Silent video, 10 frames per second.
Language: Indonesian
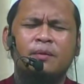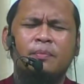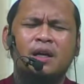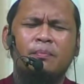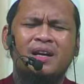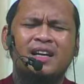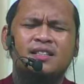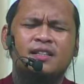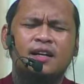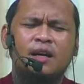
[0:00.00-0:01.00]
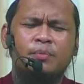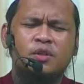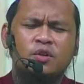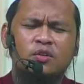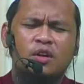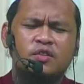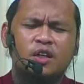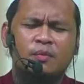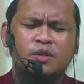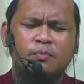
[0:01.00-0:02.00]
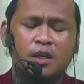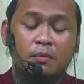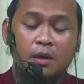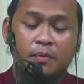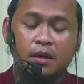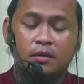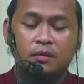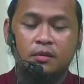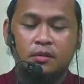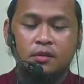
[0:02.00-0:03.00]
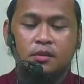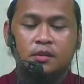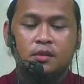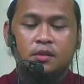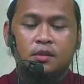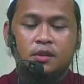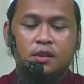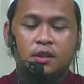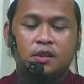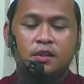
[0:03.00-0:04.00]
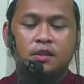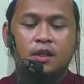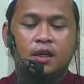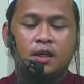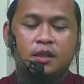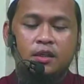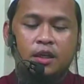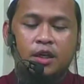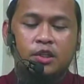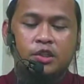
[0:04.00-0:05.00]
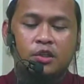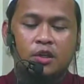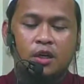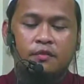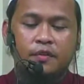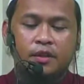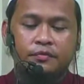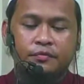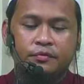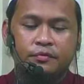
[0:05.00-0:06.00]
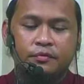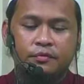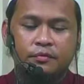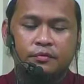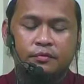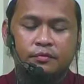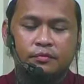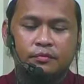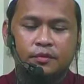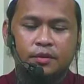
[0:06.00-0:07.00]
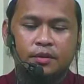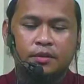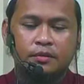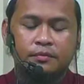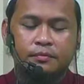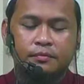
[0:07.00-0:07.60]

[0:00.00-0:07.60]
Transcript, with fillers: kepada para istri Nabi SAW sebanyak berapa? Isnai asyara alfan. Ya,